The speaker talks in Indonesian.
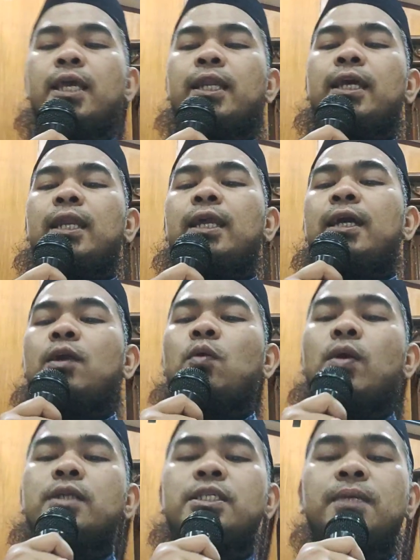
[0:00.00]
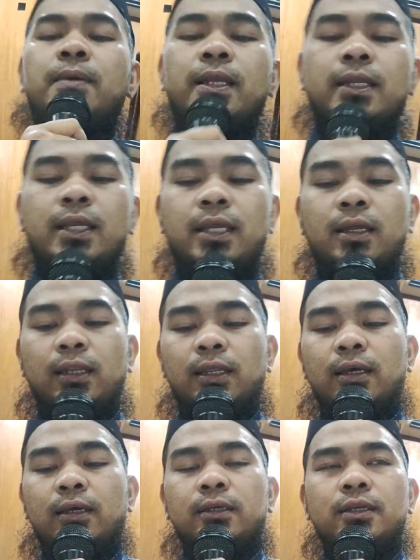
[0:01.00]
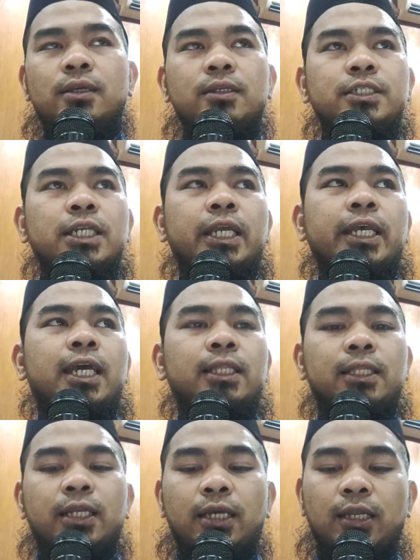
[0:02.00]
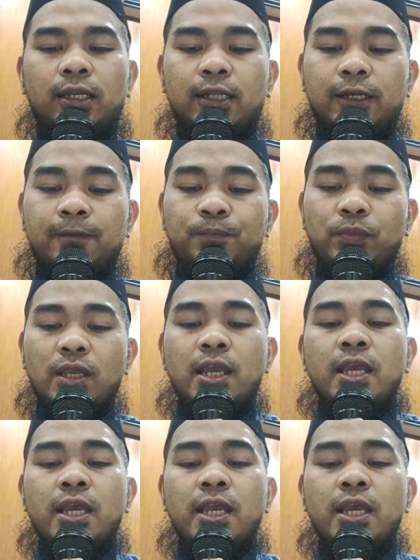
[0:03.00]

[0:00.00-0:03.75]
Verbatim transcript: adalah kewajiban dari Allah, syariat dari Allah.